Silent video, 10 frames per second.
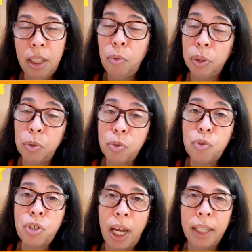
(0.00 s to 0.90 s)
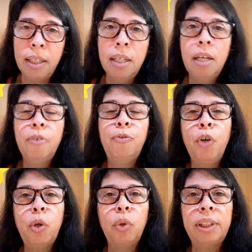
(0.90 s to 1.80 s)
Enquanto isso, o Chay
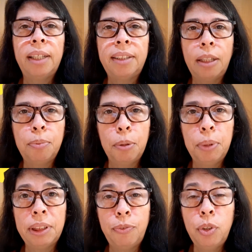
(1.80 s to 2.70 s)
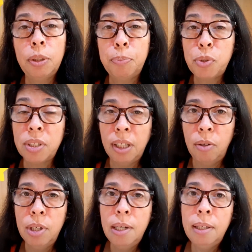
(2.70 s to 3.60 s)
foi contratado pelo Botafogo, que por sinal,